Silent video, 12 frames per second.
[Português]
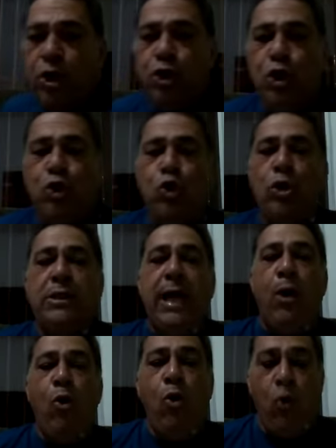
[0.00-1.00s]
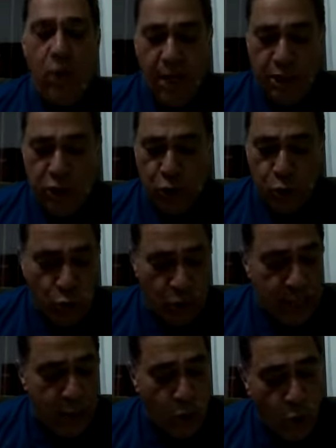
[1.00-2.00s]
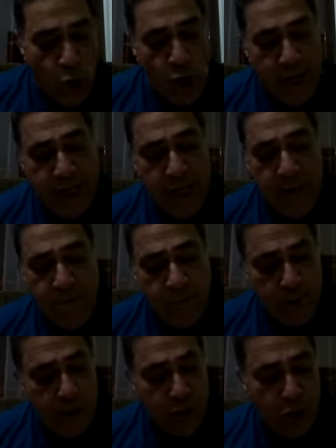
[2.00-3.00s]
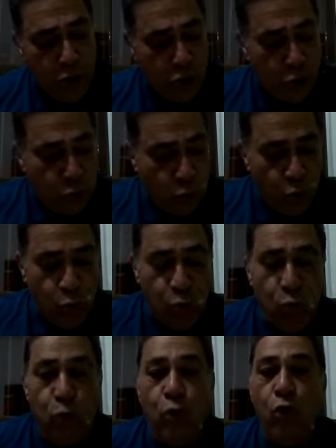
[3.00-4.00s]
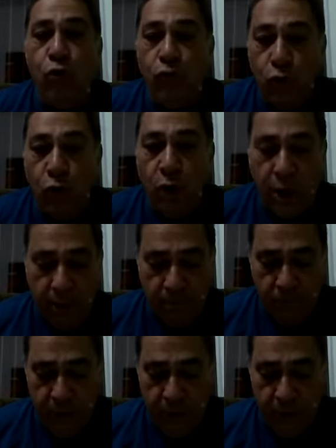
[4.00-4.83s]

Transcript: de toda honra, de toda glória e de todo o louvor.